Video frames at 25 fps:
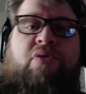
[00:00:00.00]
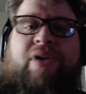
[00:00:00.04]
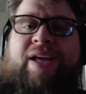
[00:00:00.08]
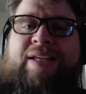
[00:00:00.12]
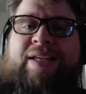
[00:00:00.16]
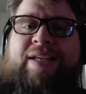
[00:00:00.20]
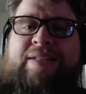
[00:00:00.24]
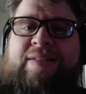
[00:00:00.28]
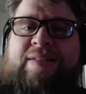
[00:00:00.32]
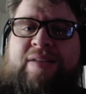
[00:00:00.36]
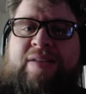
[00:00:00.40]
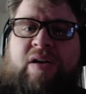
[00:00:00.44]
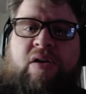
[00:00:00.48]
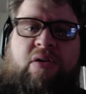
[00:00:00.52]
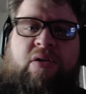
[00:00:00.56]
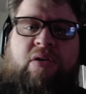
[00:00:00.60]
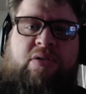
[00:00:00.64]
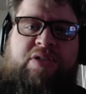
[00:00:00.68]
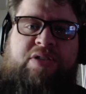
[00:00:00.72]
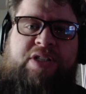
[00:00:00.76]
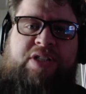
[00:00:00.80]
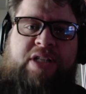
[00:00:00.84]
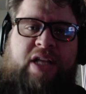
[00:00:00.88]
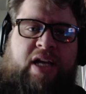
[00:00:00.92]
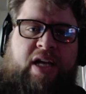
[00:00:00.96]

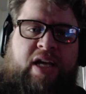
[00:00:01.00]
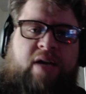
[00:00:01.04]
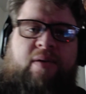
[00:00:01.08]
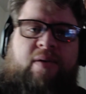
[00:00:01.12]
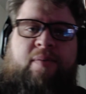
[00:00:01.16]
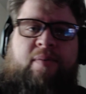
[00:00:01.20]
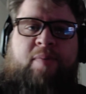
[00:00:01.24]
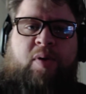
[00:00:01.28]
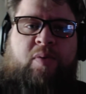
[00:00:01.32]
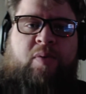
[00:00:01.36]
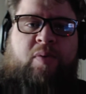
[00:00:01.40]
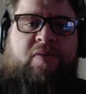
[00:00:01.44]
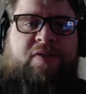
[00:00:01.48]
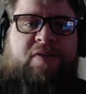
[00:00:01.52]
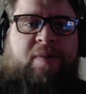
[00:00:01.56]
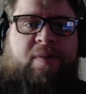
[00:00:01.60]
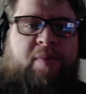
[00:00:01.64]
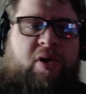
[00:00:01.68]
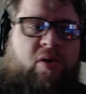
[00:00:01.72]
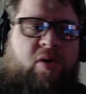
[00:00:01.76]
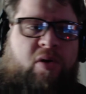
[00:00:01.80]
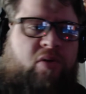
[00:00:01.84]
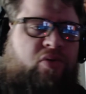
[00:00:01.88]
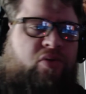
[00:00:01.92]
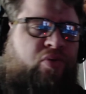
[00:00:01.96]
extraordinaire, mais on
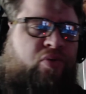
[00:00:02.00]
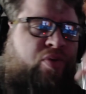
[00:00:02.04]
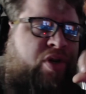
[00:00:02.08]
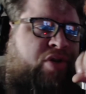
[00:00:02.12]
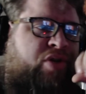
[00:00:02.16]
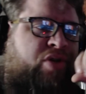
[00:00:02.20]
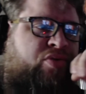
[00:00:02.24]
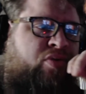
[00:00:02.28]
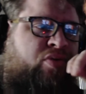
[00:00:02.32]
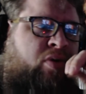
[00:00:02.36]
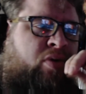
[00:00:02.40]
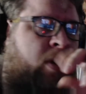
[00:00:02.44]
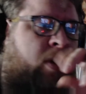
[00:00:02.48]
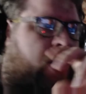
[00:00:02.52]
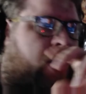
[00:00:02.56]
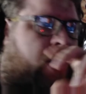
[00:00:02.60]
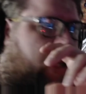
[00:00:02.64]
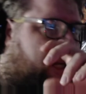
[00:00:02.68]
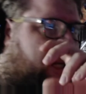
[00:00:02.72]
s'améliore tous les jours.